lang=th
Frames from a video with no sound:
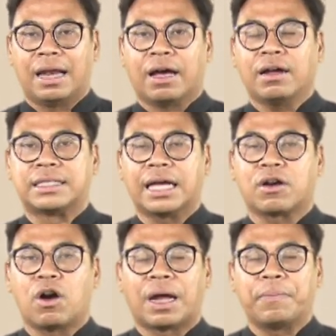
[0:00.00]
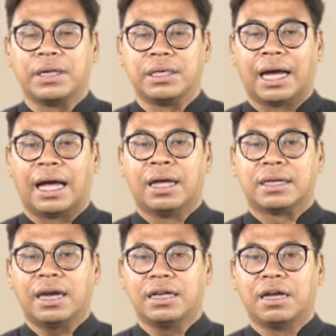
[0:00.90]
แล้วก็ใช้กองทัพเรือ
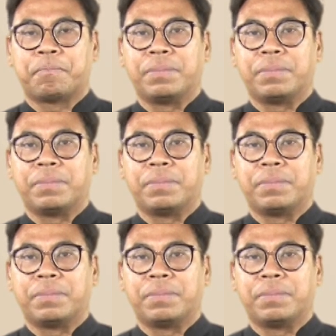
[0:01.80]
ทั้งเรือ